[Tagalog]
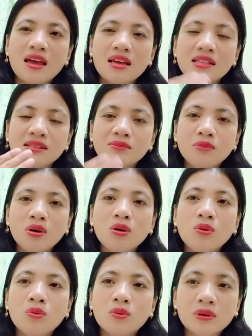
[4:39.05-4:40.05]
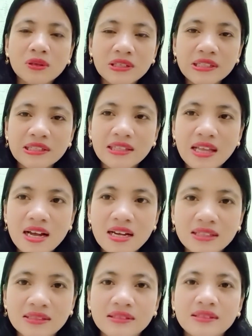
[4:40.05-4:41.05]
small world lang.
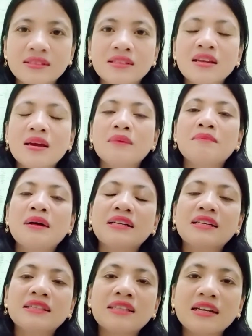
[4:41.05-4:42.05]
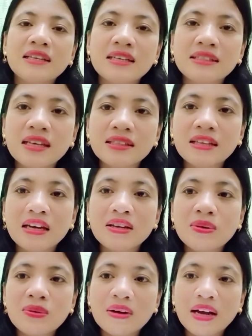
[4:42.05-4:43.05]
Magkita-kita
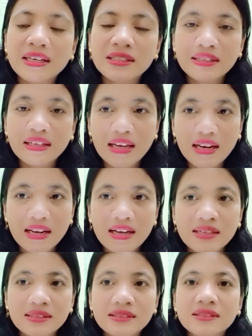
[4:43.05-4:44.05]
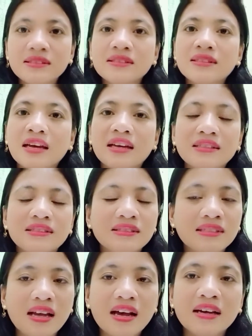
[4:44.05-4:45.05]
tayo kahit kailan, kahit
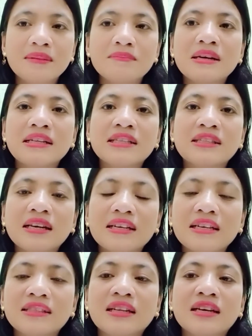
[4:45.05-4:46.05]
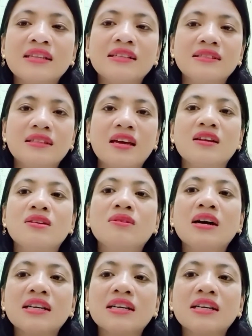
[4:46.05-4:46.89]
saan, magkita-kita rin tayo.